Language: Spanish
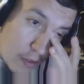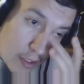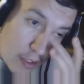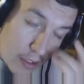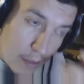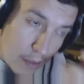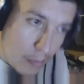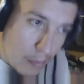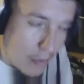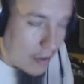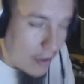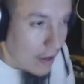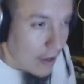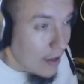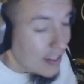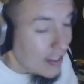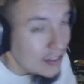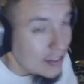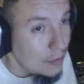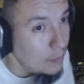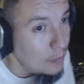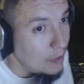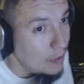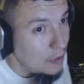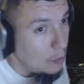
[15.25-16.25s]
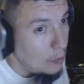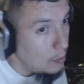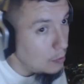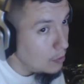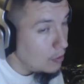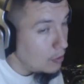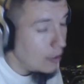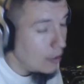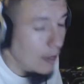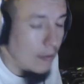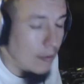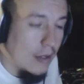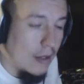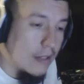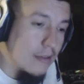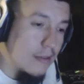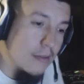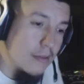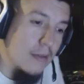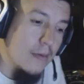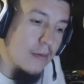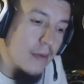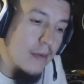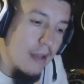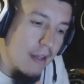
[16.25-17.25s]
cortito porque ya hice un videoblog hablando
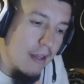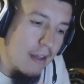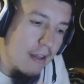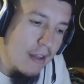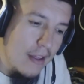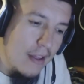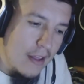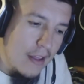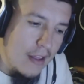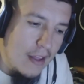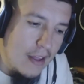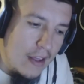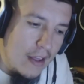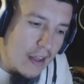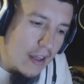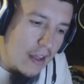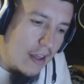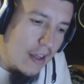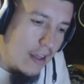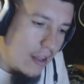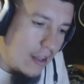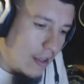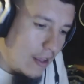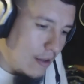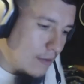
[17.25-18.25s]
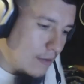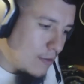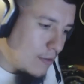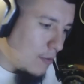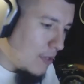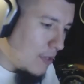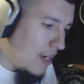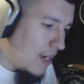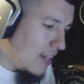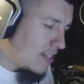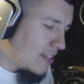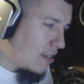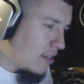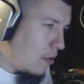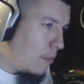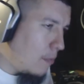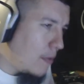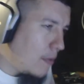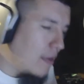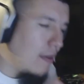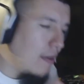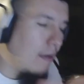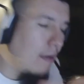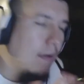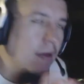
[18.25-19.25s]
sobre eh, sobre las
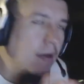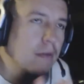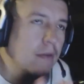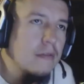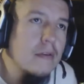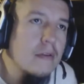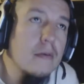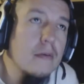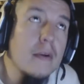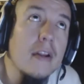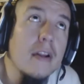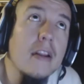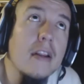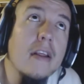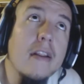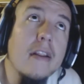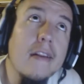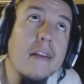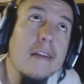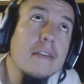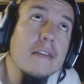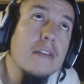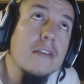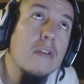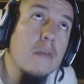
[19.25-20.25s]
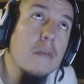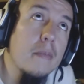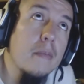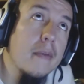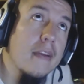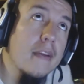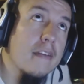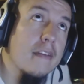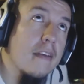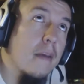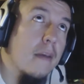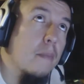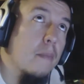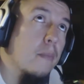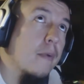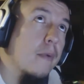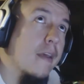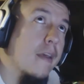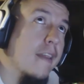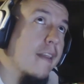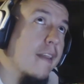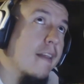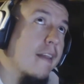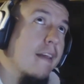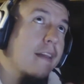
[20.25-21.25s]
copias. Ya vieron sobre las copias que
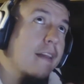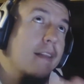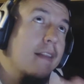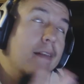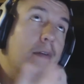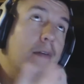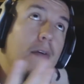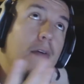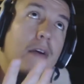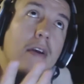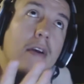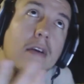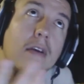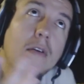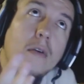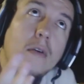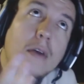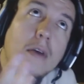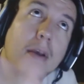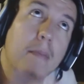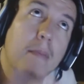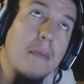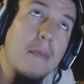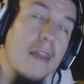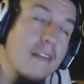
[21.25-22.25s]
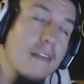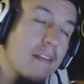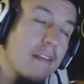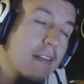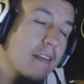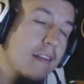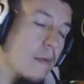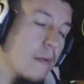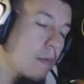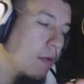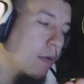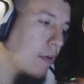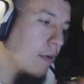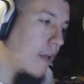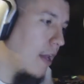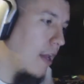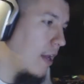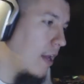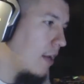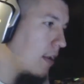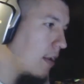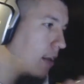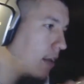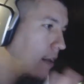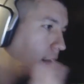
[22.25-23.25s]
pueden o, lo que piensan hacer
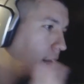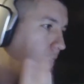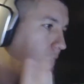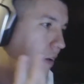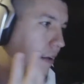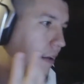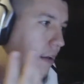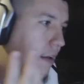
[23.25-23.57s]
bloquear